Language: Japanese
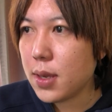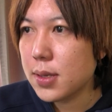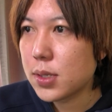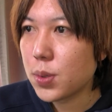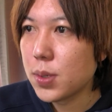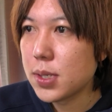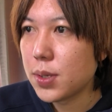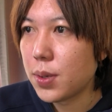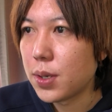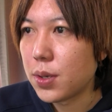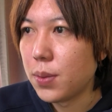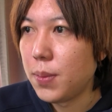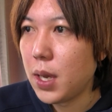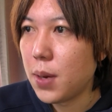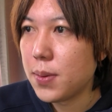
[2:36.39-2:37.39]
それぞれ
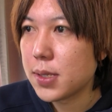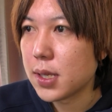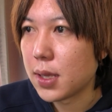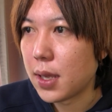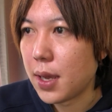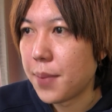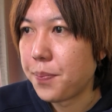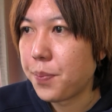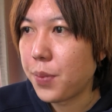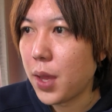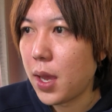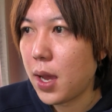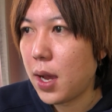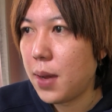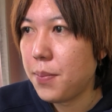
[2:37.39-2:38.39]
組み合わせて、
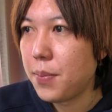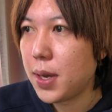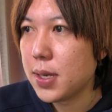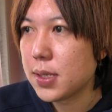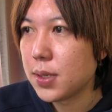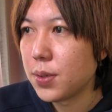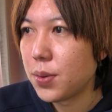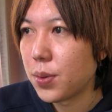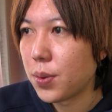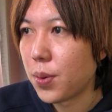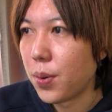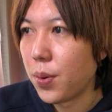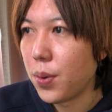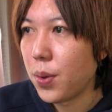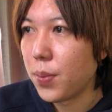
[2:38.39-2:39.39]
えー、販売するこ
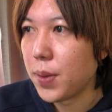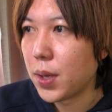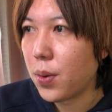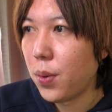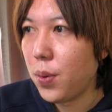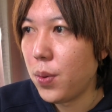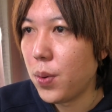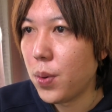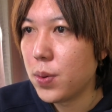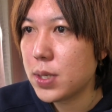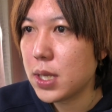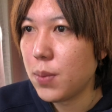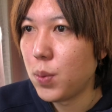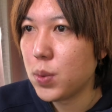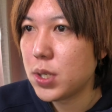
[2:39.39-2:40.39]
とおよび混合
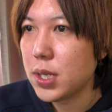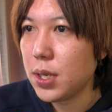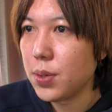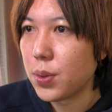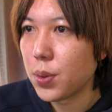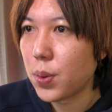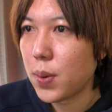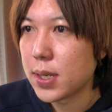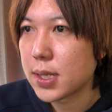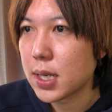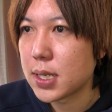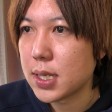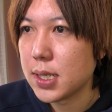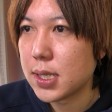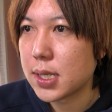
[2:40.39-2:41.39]
して用いることは
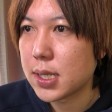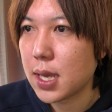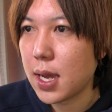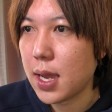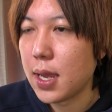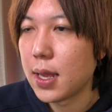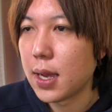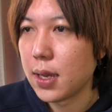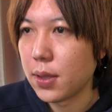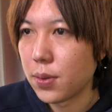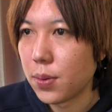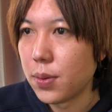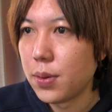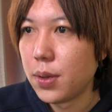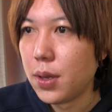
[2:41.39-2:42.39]
差し支えないと